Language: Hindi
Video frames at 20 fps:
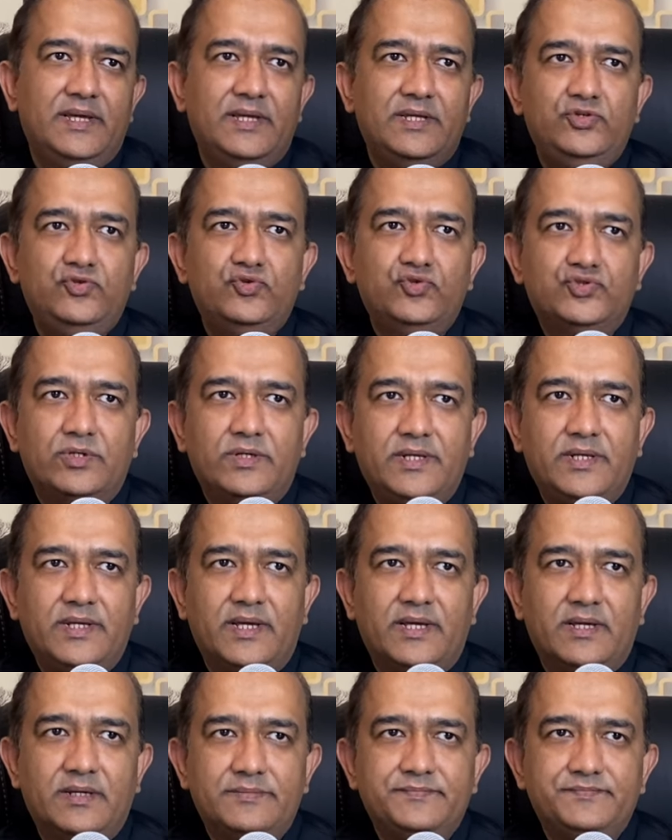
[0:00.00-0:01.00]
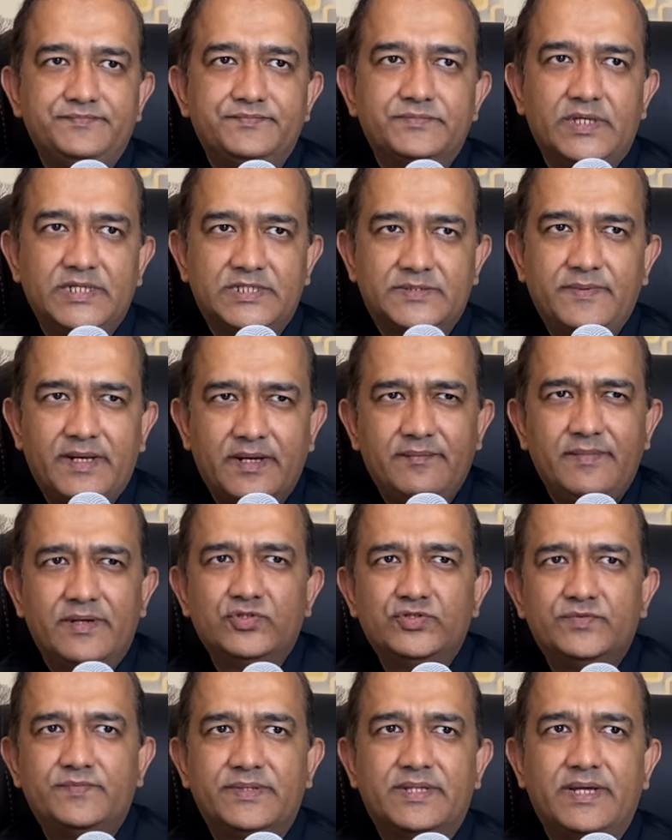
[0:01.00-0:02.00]
ये यूजली है हाँ इस बारे में
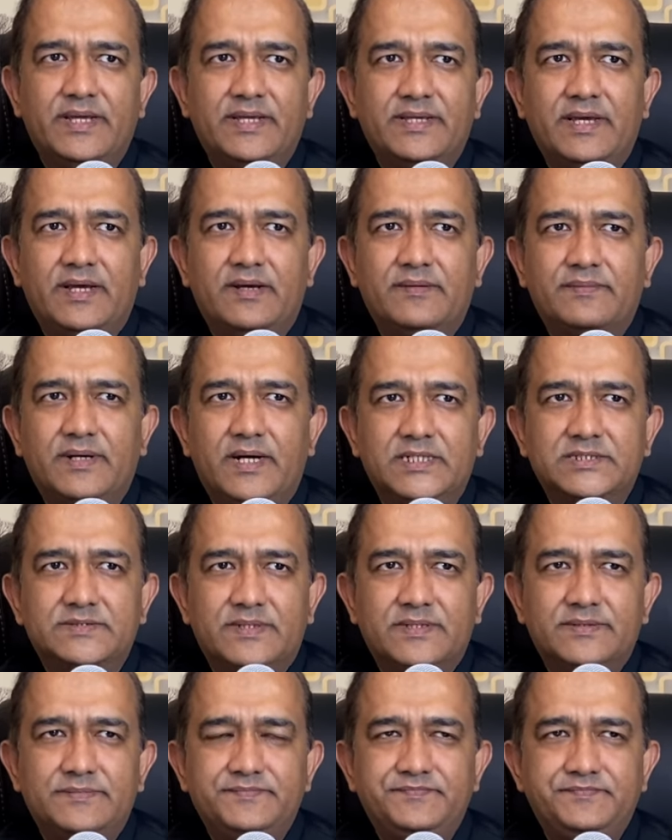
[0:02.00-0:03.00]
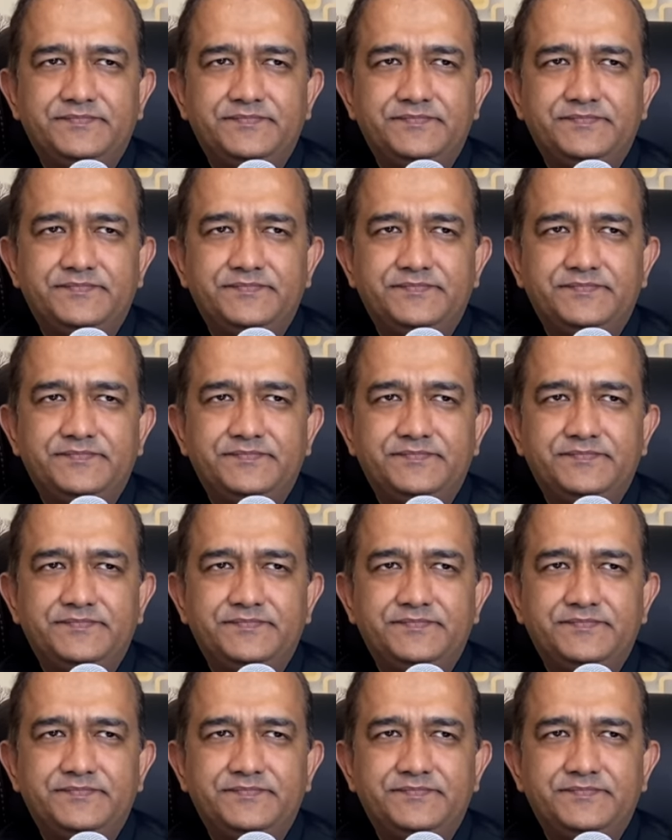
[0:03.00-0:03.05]
कुछ बताएंगे आप जी बिल्कुल